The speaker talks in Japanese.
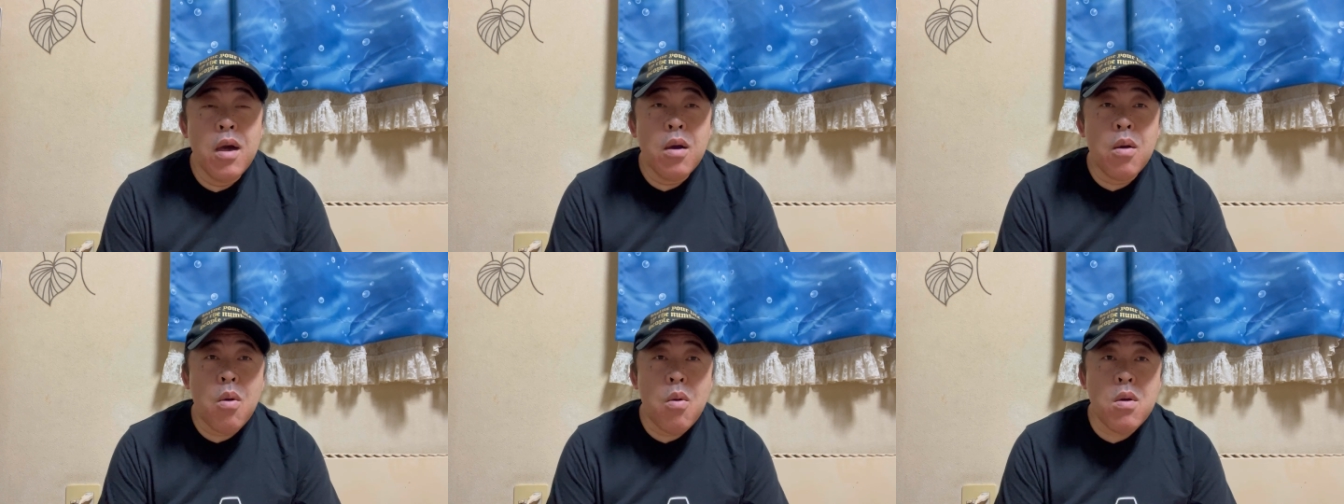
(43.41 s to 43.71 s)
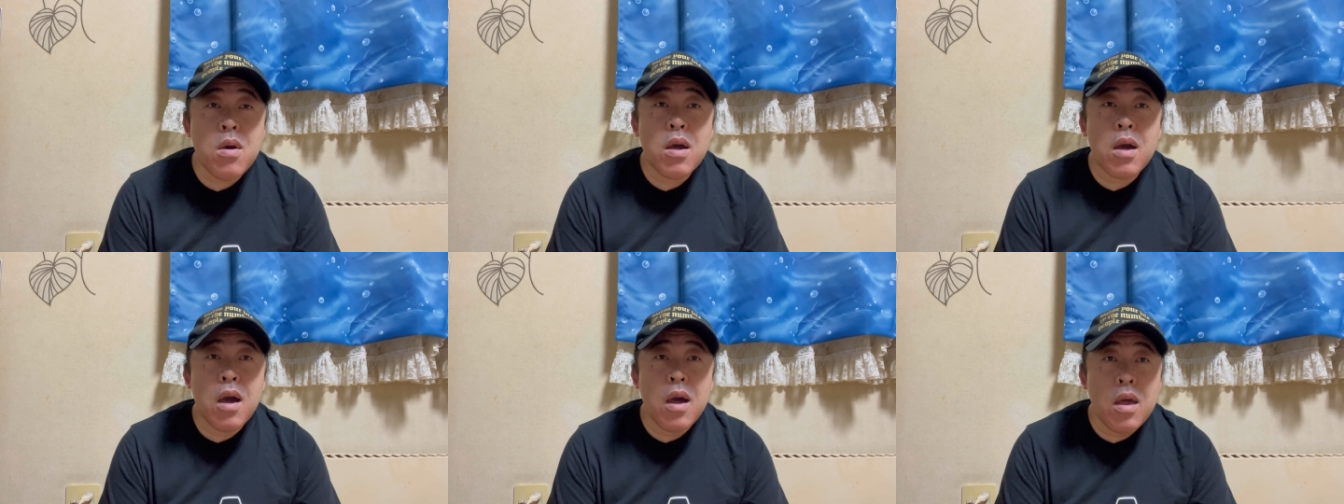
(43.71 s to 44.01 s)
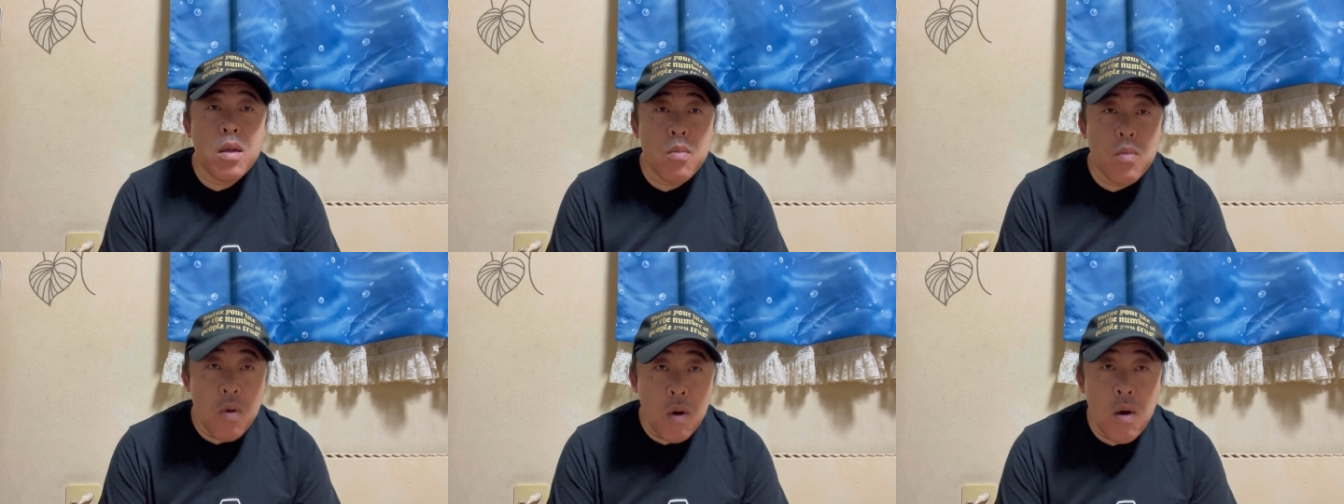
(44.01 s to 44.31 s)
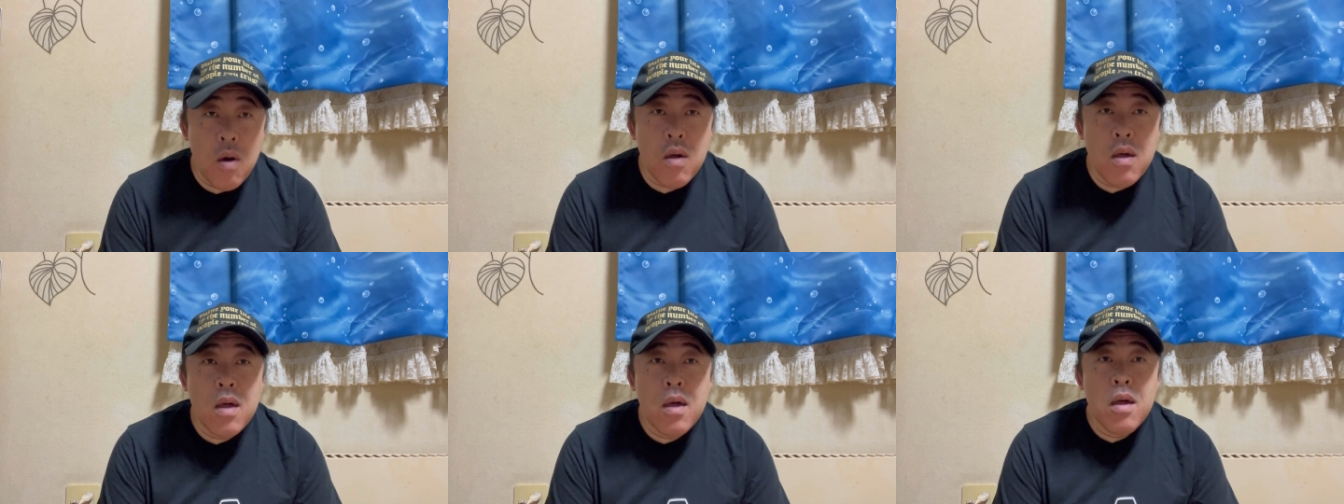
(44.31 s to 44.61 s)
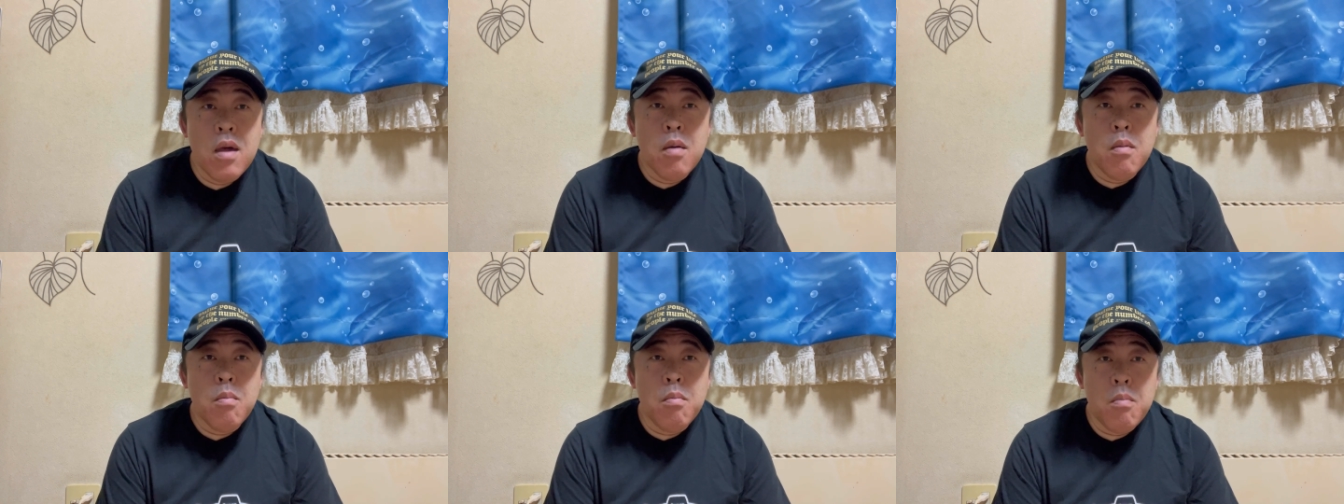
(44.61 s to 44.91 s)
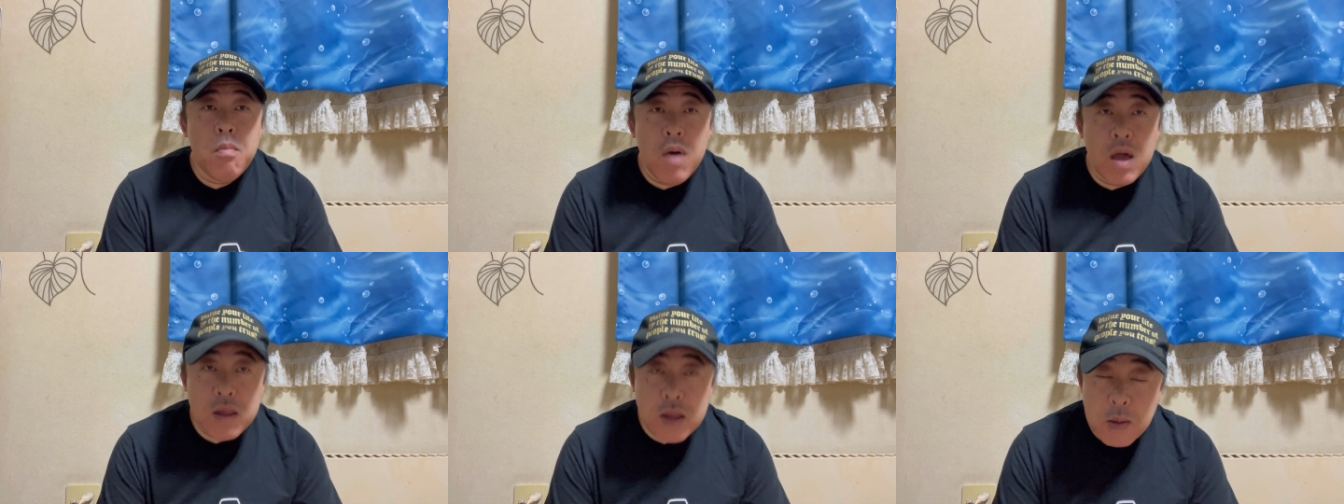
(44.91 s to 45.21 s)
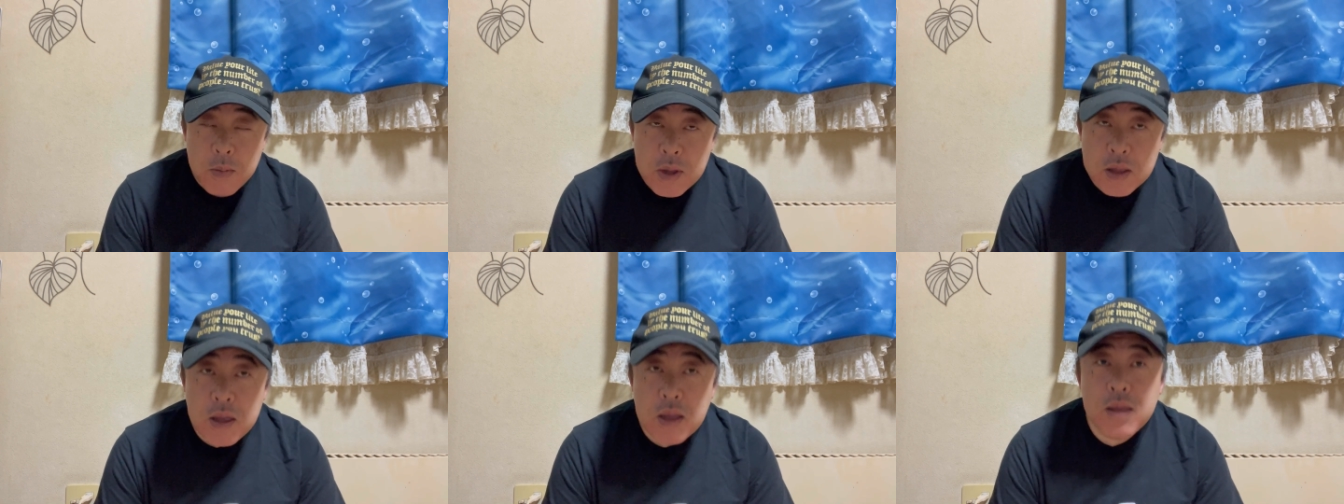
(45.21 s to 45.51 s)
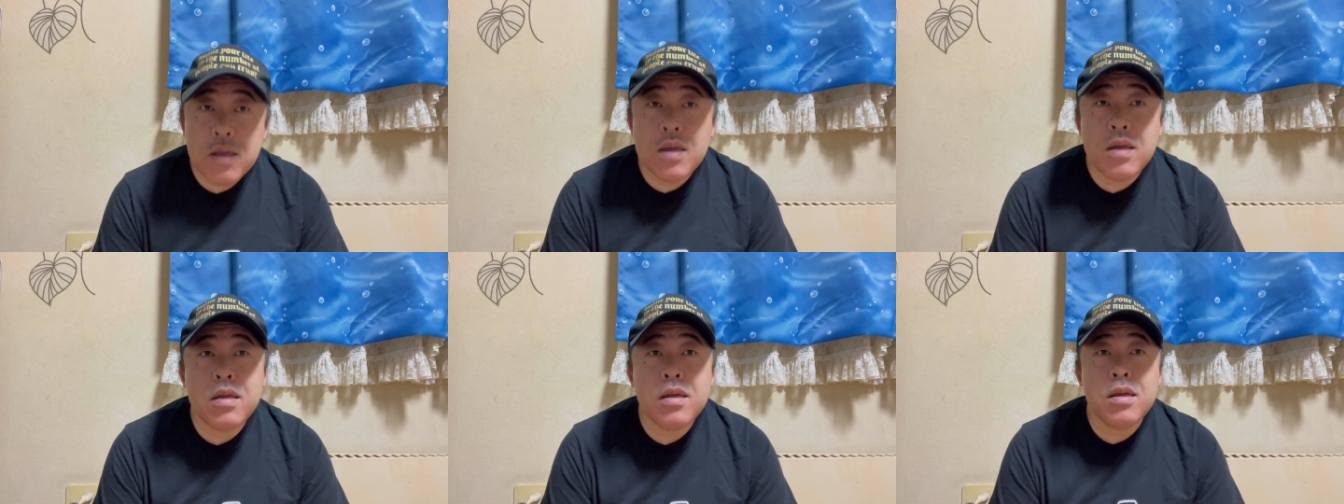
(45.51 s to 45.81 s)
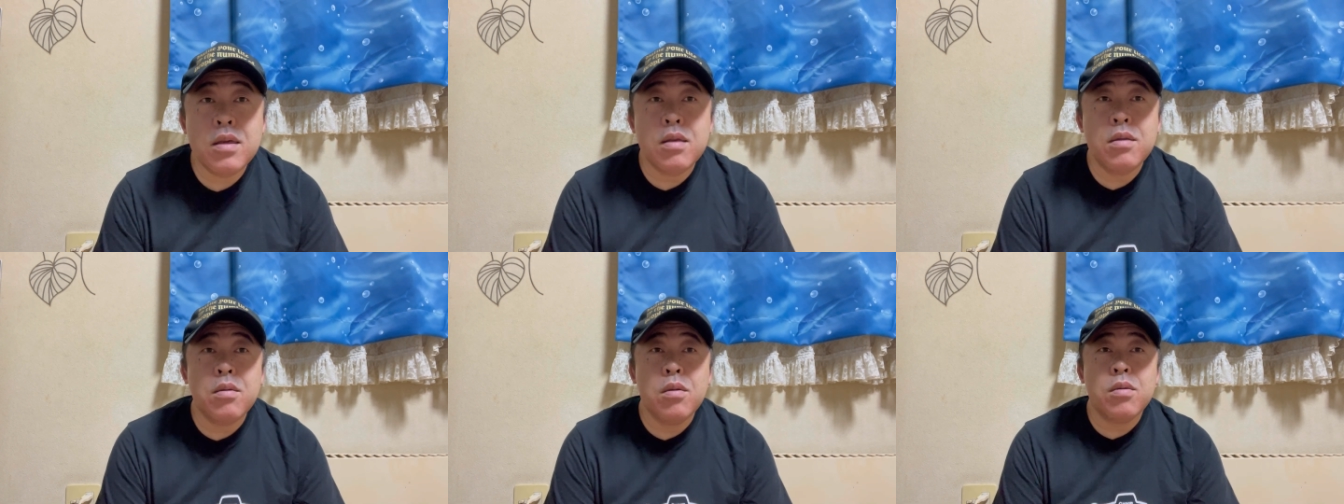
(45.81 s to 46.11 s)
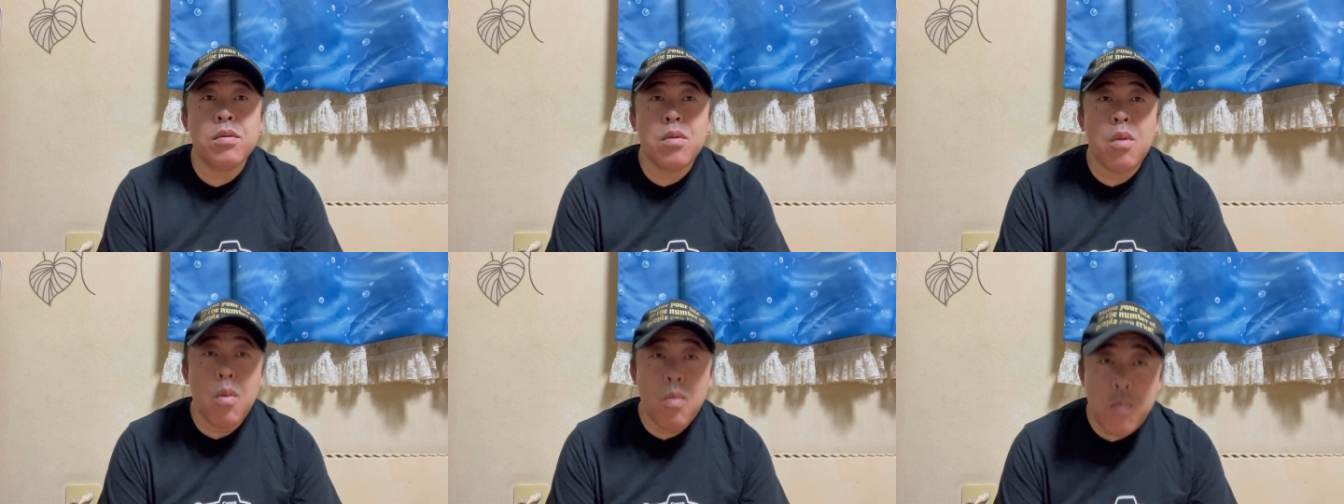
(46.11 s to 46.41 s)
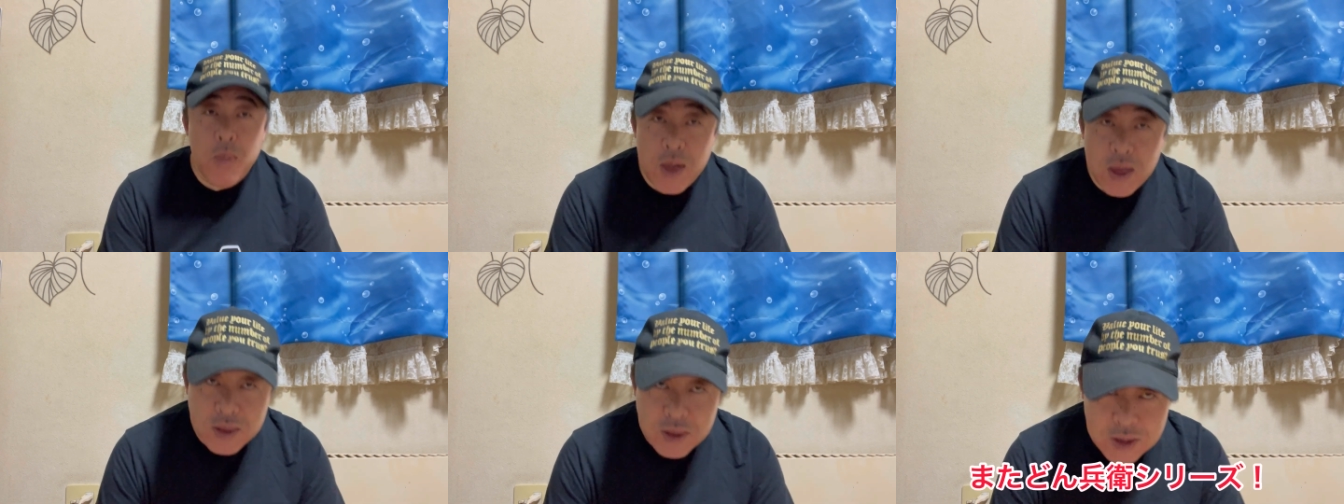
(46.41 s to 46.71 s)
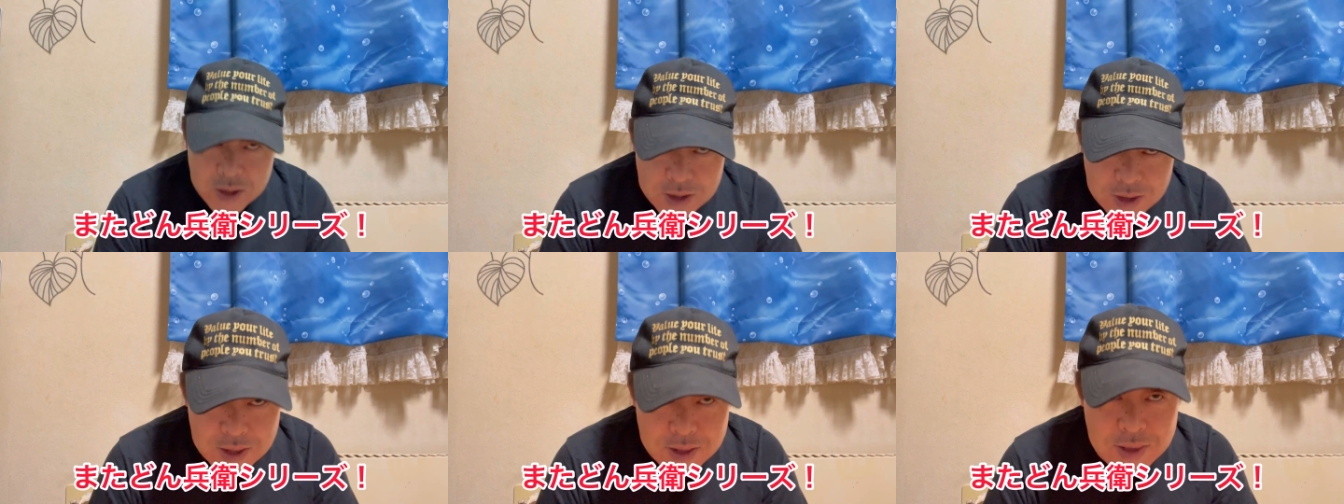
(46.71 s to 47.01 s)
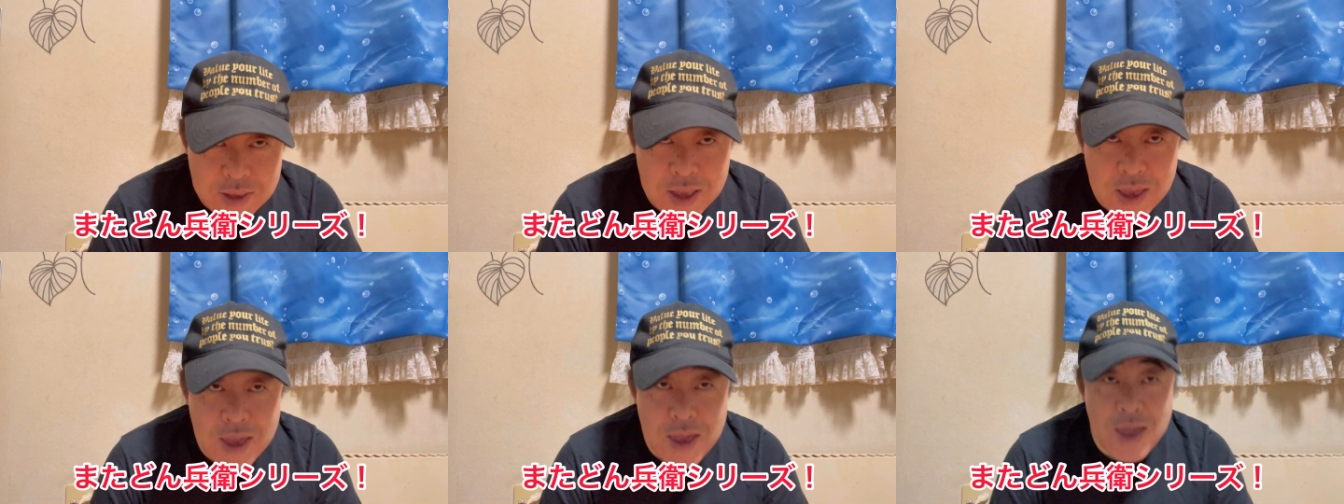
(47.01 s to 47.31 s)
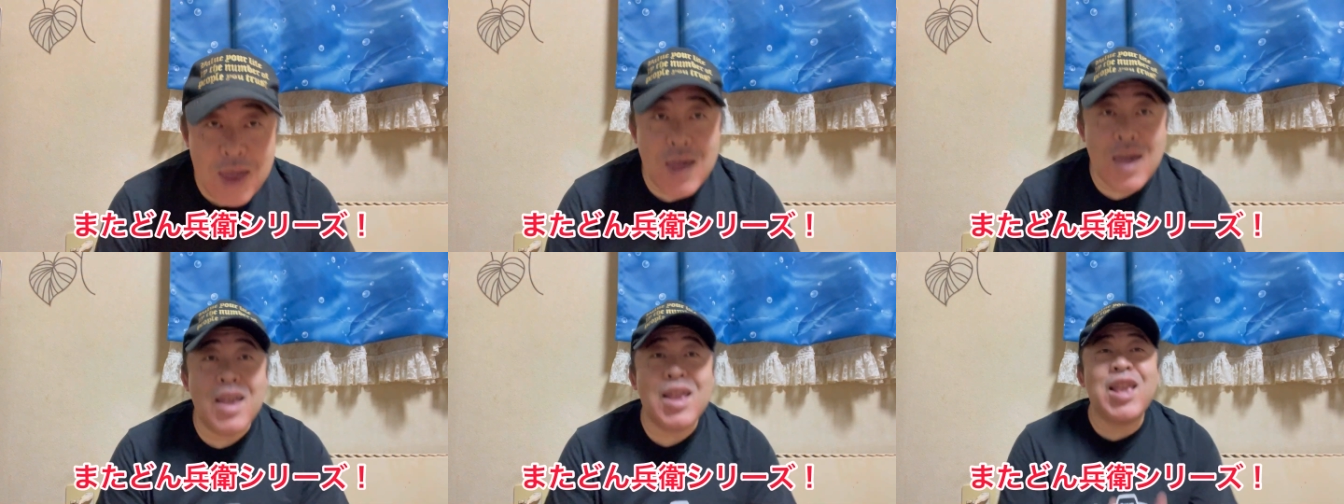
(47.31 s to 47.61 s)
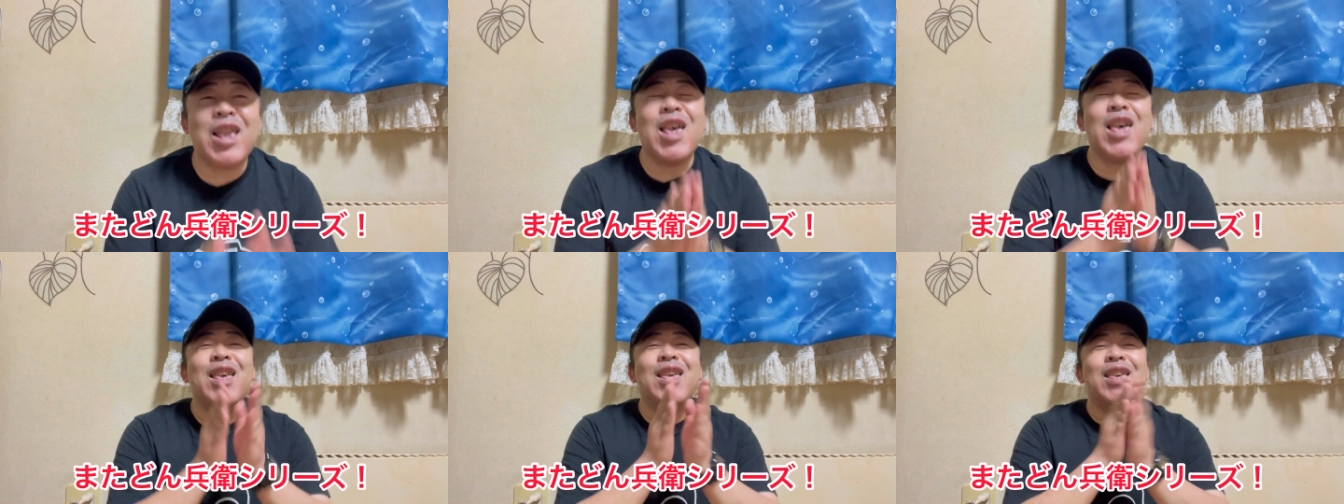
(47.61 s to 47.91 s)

今回もまたまた日清のどん兵衛シリーズです。